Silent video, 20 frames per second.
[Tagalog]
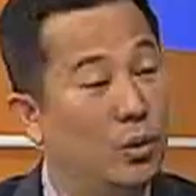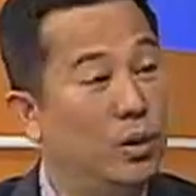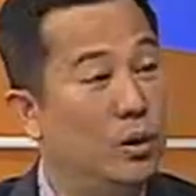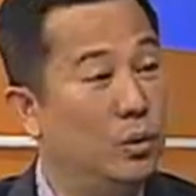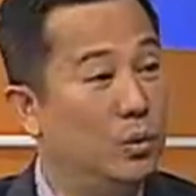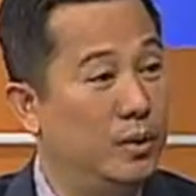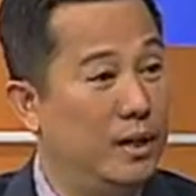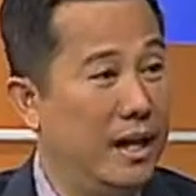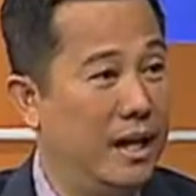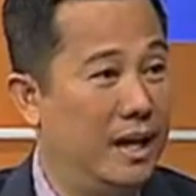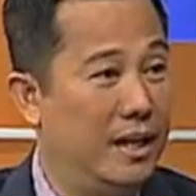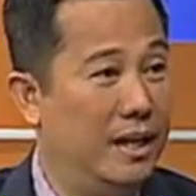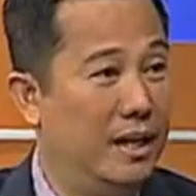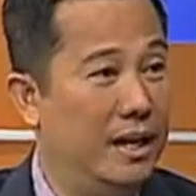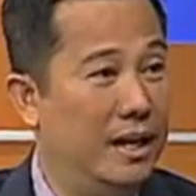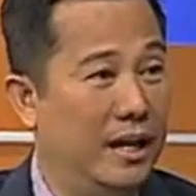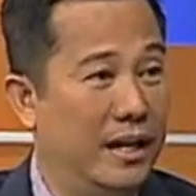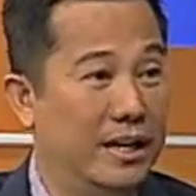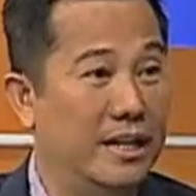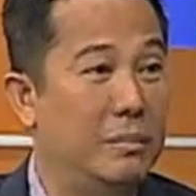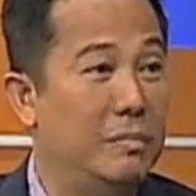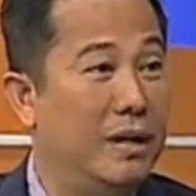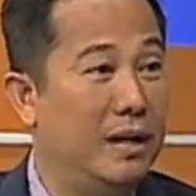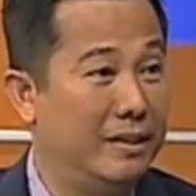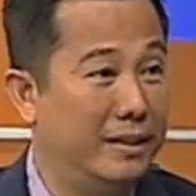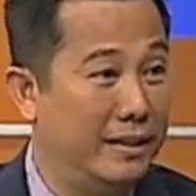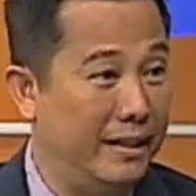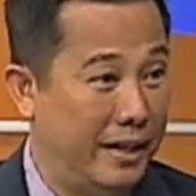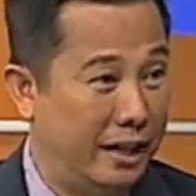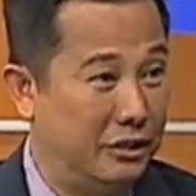Unang-una, eh, yung
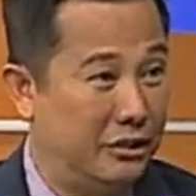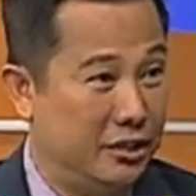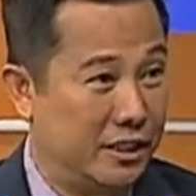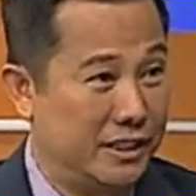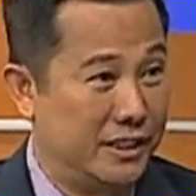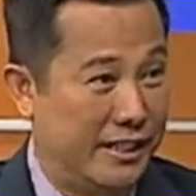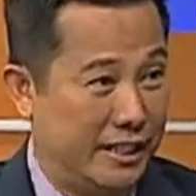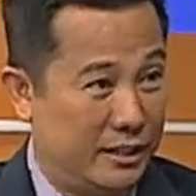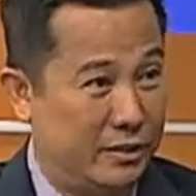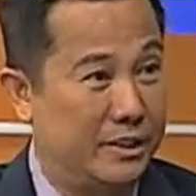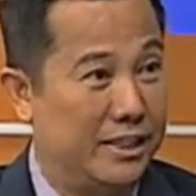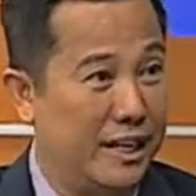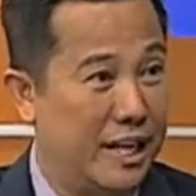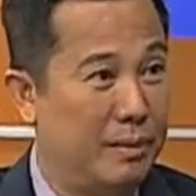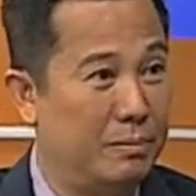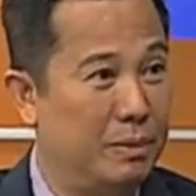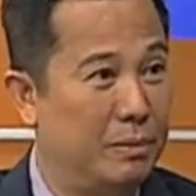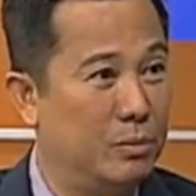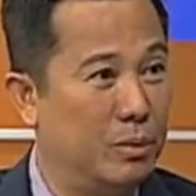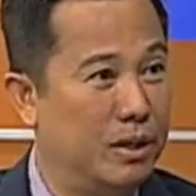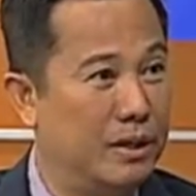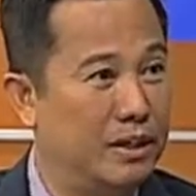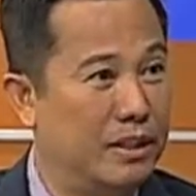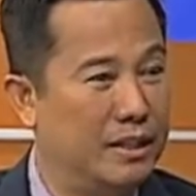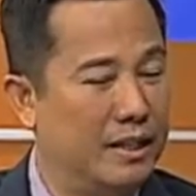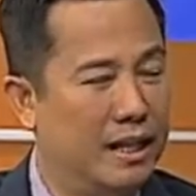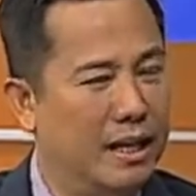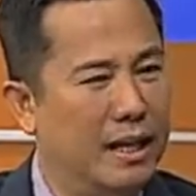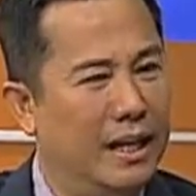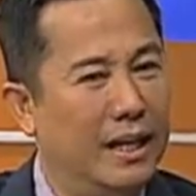mga teenagers na yan, yung sinabi mo
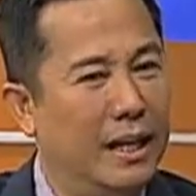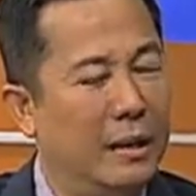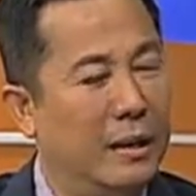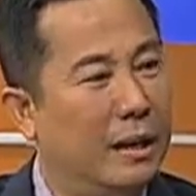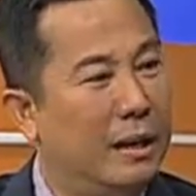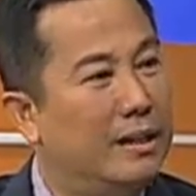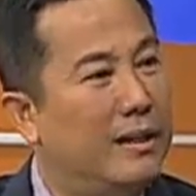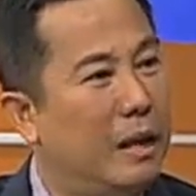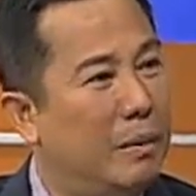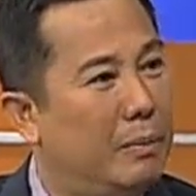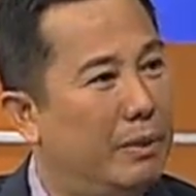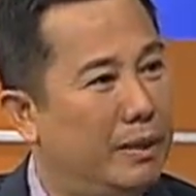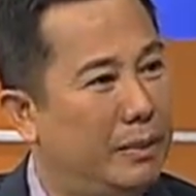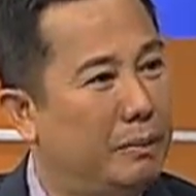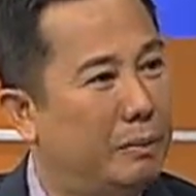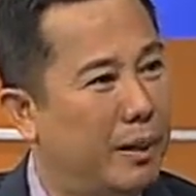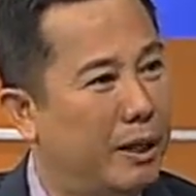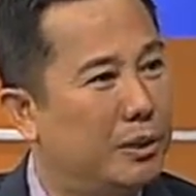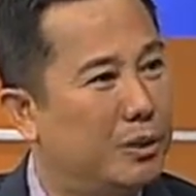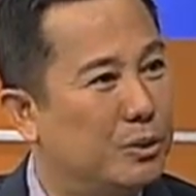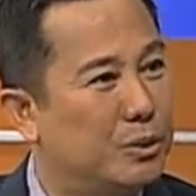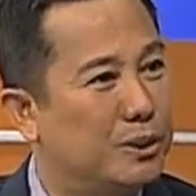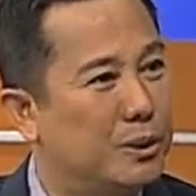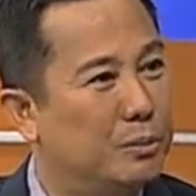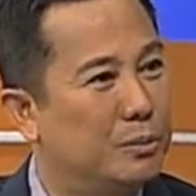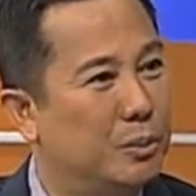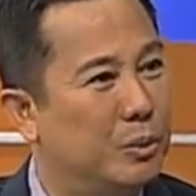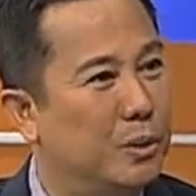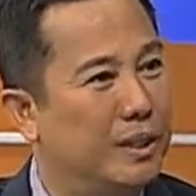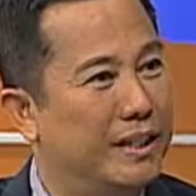kanina, ang dami niyang pressure sa
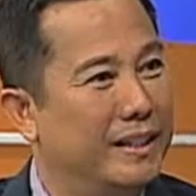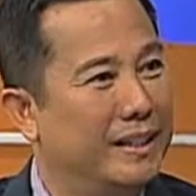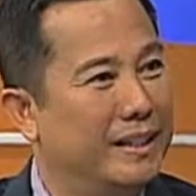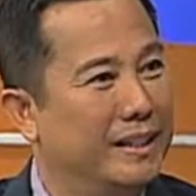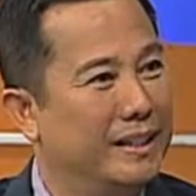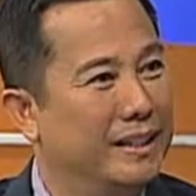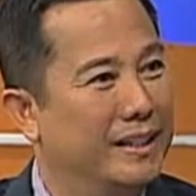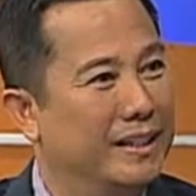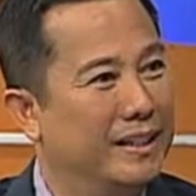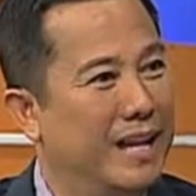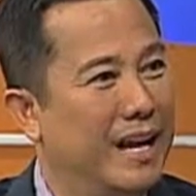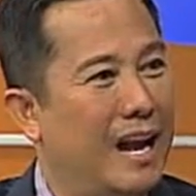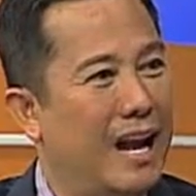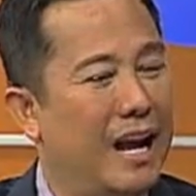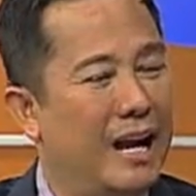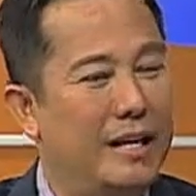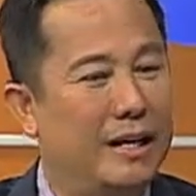buhay eh. Mm.